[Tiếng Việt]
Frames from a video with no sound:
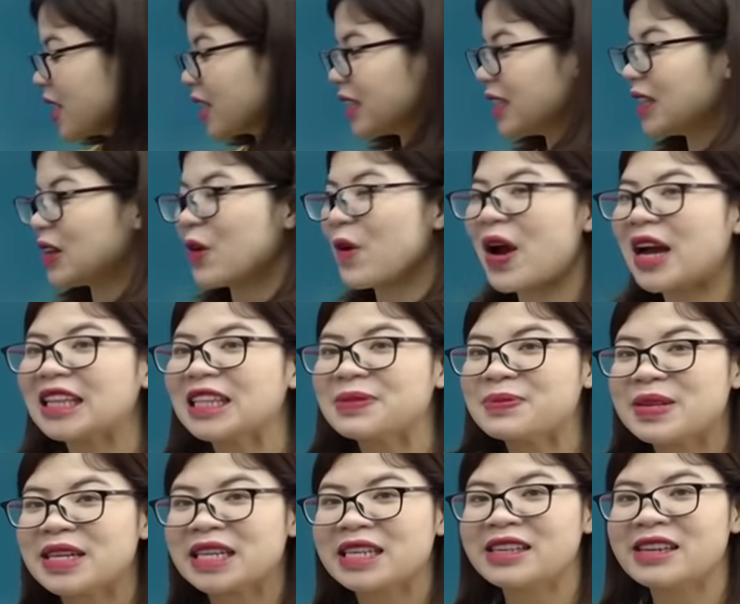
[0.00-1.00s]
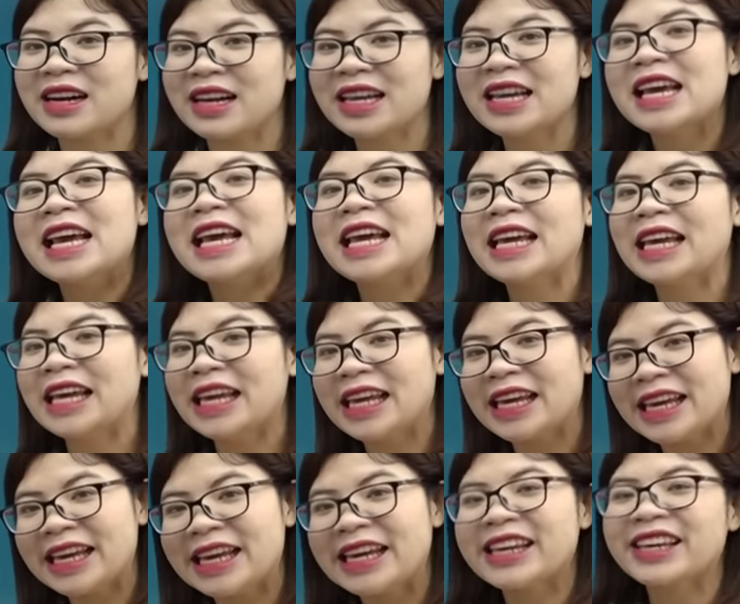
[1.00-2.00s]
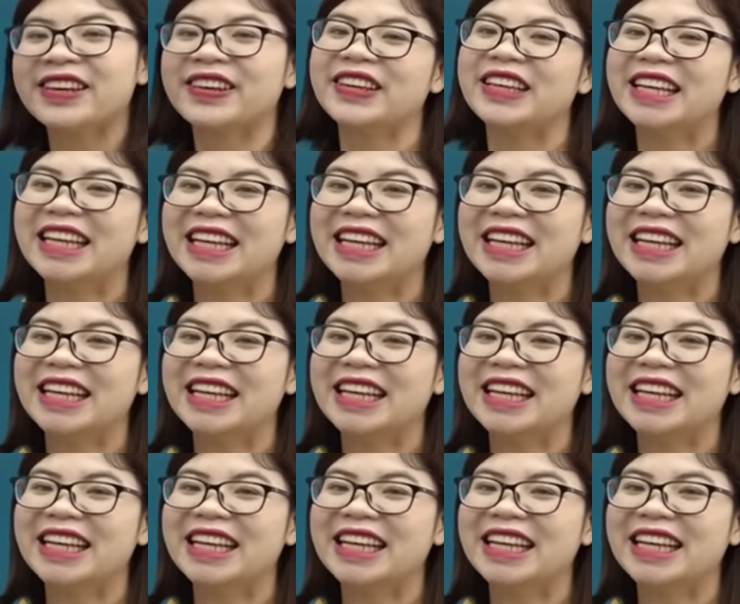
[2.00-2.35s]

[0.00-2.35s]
được nhận hoa thì mình cưới hi hi